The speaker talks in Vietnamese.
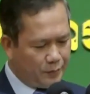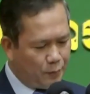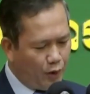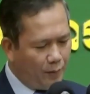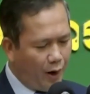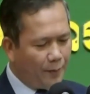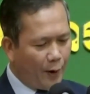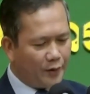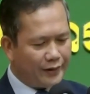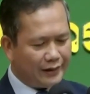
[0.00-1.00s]
chồng pua bom
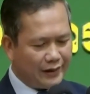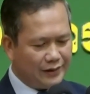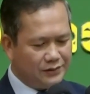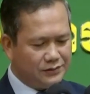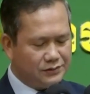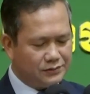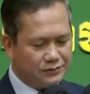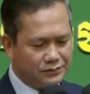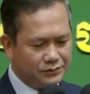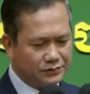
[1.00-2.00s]
ôn đại từ
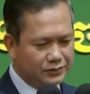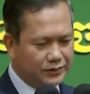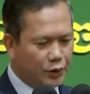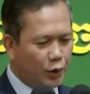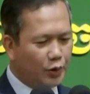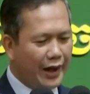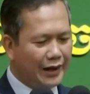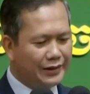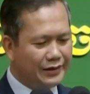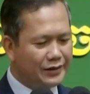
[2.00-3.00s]
chỉ cô
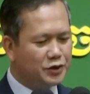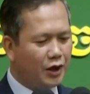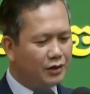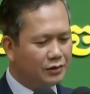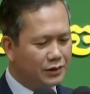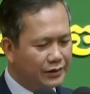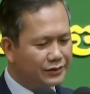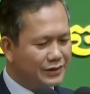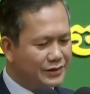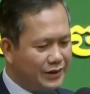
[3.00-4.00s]
đời đại dương trong lực
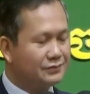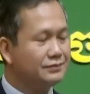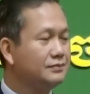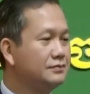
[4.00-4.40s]
tất chất